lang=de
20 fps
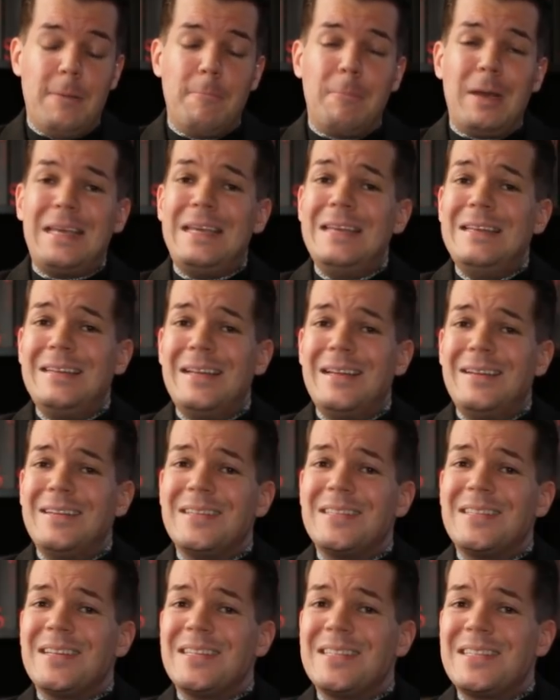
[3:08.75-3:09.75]
Bei Kindern
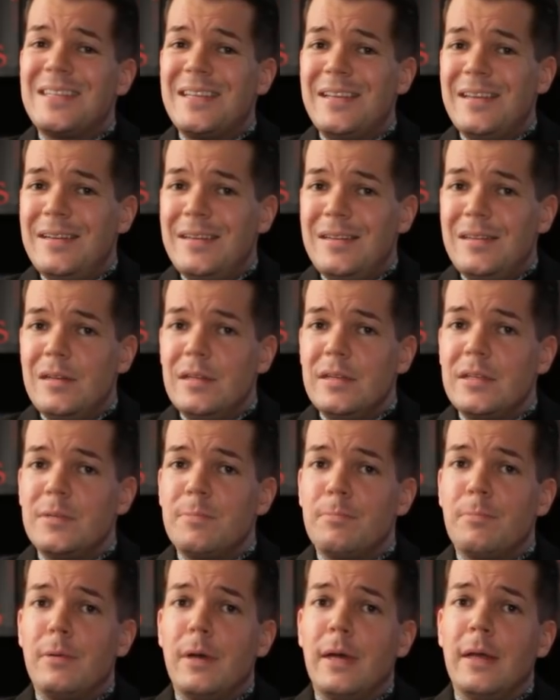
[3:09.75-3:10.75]
ist das
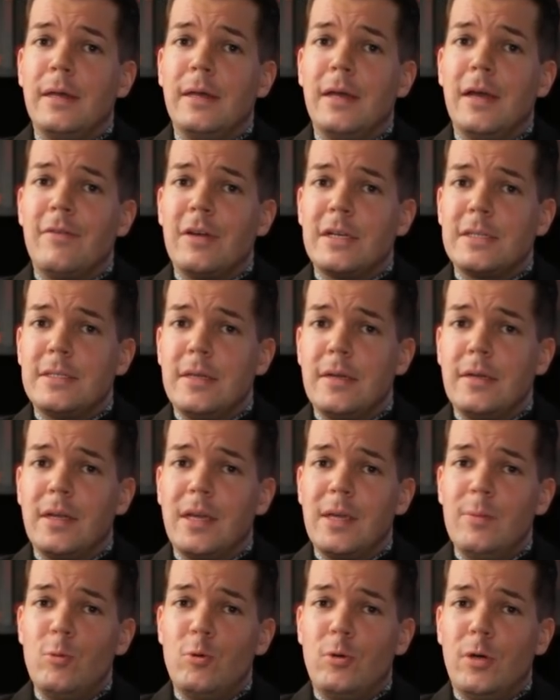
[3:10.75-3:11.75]
kindlich, bei erwachsenen
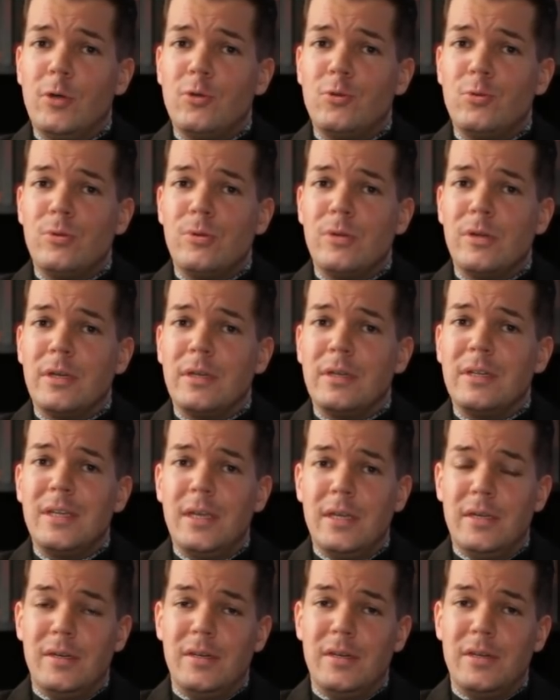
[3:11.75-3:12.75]
Drehbuchautoren
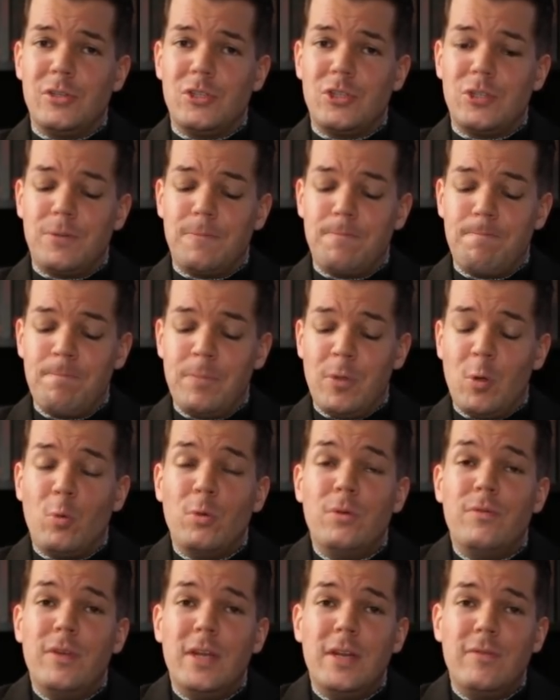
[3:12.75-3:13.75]
kindisch
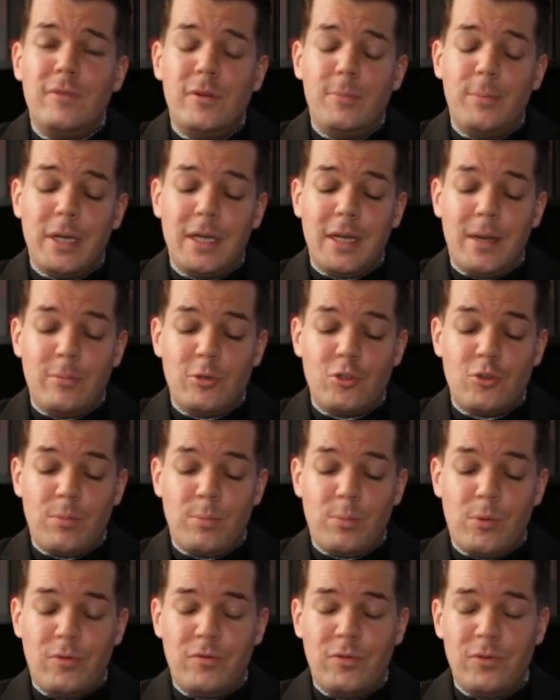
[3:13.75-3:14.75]
und wen will man damit
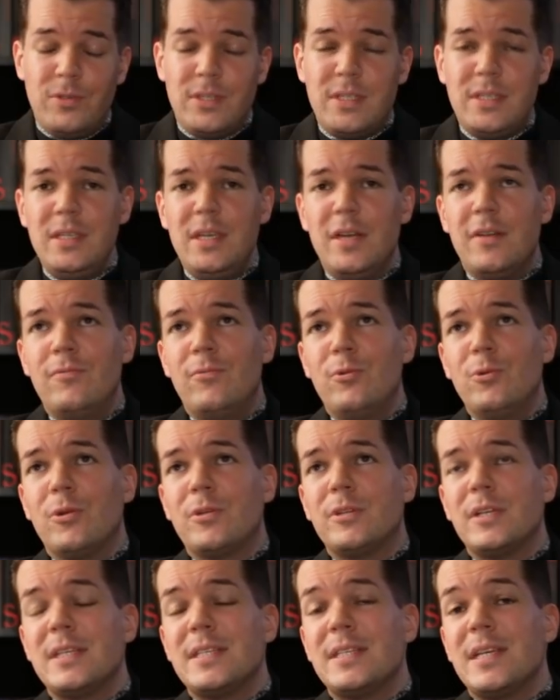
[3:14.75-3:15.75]
schon provozieren, wo
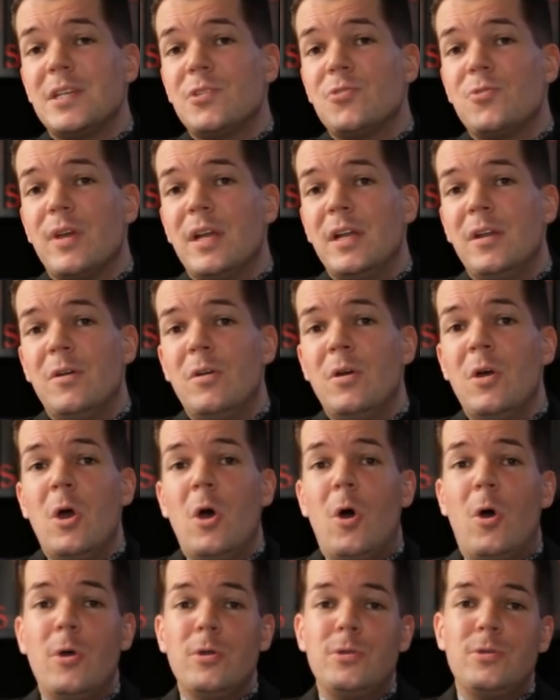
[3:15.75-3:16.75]
doch das Sexuelle
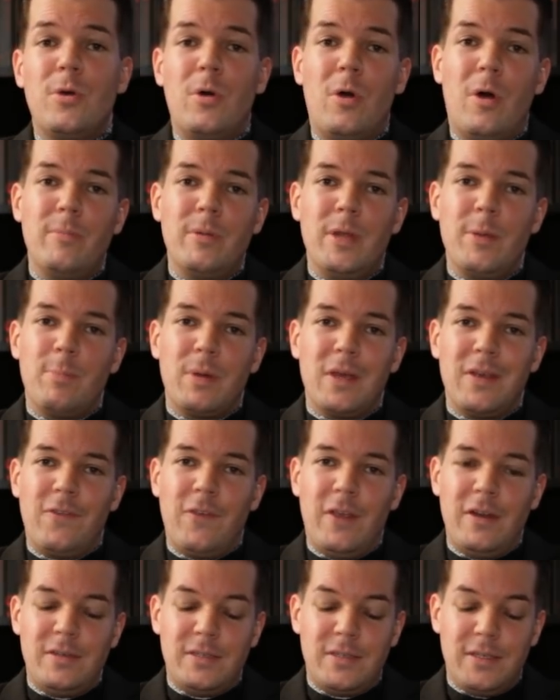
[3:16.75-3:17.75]
heute
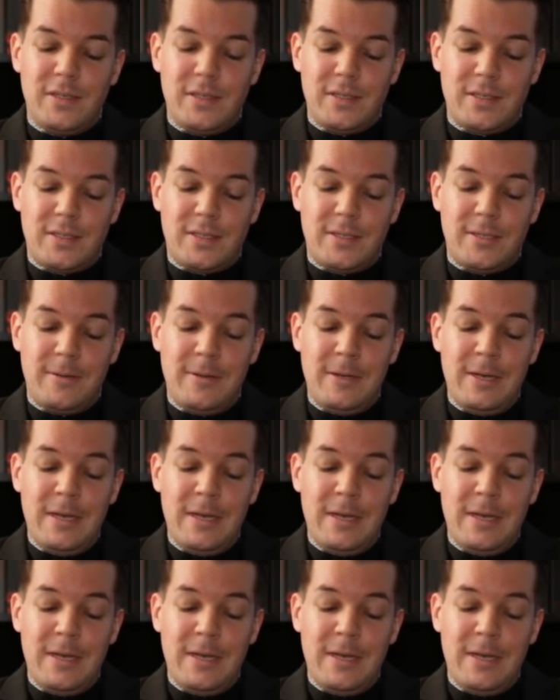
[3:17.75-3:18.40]
omnipräsent ist.